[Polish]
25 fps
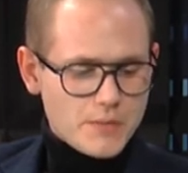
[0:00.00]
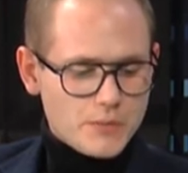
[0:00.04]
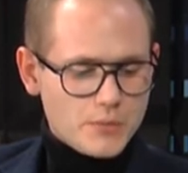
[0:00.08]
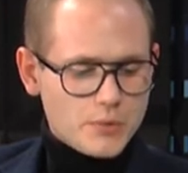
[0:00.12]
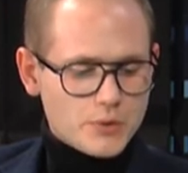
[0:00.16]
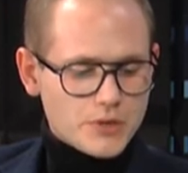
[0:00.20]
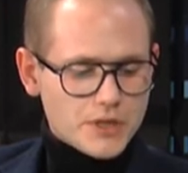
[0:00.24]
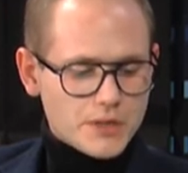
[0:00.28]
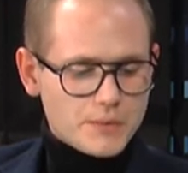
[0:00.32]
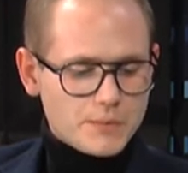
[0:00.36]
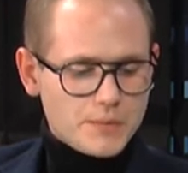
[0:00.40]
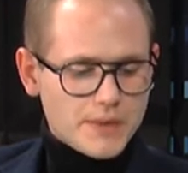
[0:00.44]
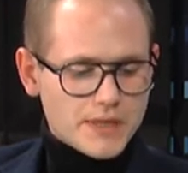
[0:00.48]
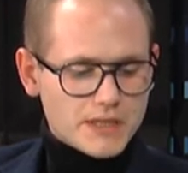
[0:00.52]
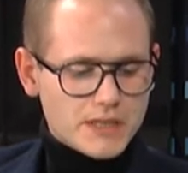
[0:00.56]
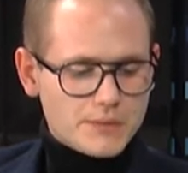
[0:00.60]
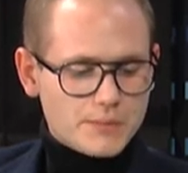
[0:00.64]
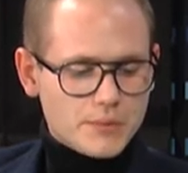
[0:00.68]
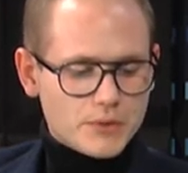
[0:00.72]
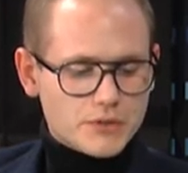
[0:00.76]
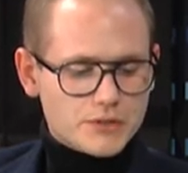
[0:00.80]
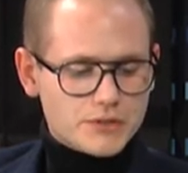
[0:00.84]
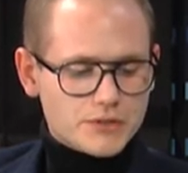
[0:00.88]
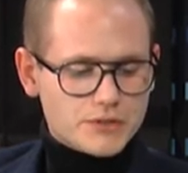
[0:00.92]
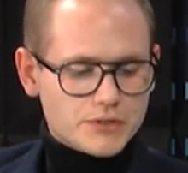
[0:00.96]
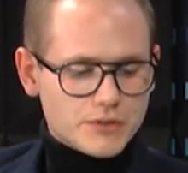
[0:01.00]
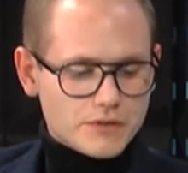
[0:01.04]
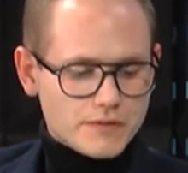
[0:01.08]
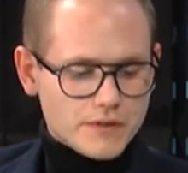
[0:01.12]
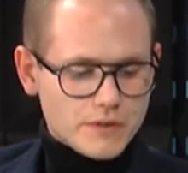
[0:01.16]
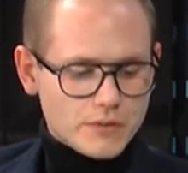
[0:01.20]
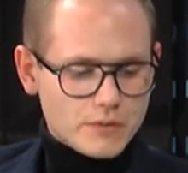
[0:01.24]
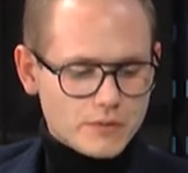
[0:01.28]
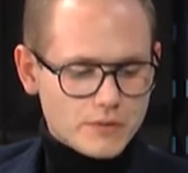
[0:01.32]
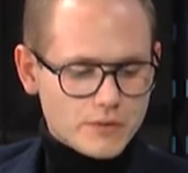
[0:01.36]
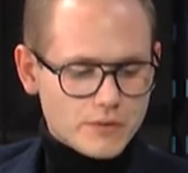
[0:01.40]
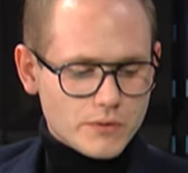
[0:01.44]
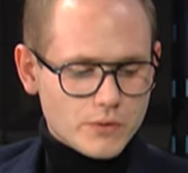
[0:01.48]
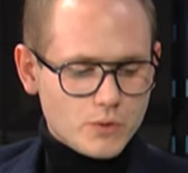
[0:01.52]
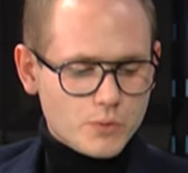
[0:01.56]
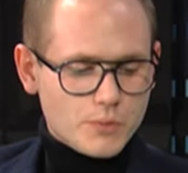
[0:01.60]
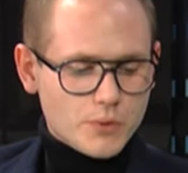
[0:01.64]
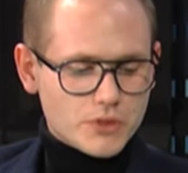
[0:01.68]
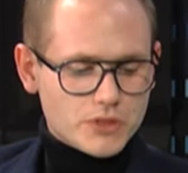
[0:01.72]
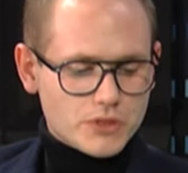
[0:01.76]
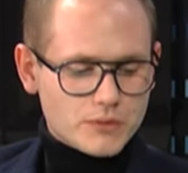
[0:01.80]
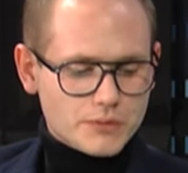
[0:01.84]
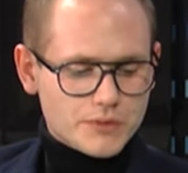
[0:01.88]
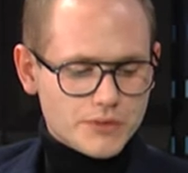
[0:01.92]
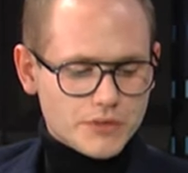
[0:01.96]
Bóg im plany pokrzyżował,
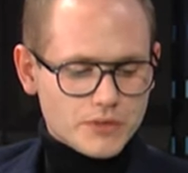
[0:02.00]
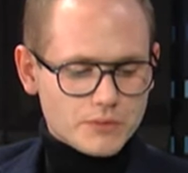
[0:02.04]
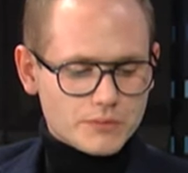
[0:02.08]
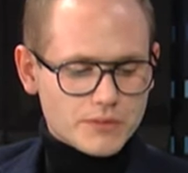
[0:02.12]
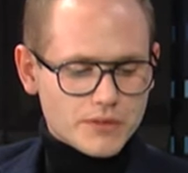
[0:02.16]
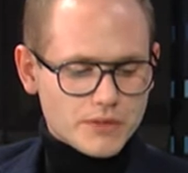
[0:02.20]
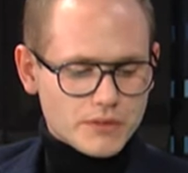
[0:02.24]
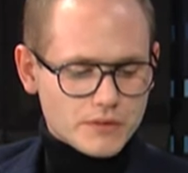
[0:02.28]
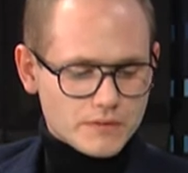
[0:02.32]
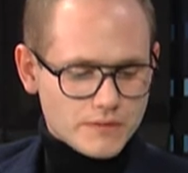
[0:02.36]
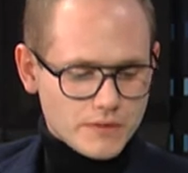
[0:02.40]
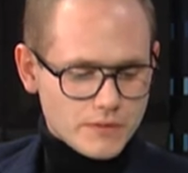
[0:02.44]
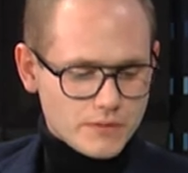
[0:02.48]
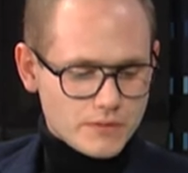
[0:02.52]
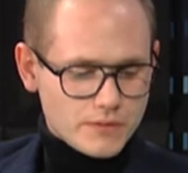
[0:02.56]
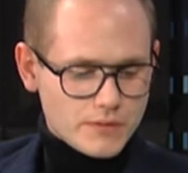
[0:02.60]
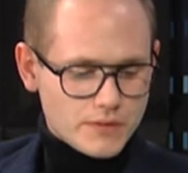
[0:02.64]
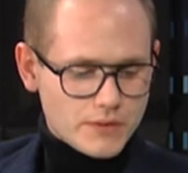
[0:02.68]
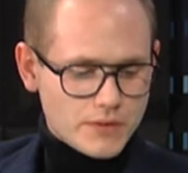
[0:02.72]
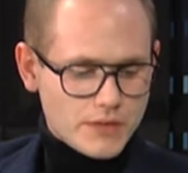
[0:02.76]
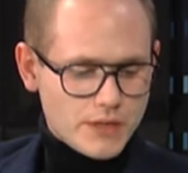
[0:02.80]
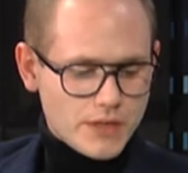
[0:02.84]
głupotą ich obdarował.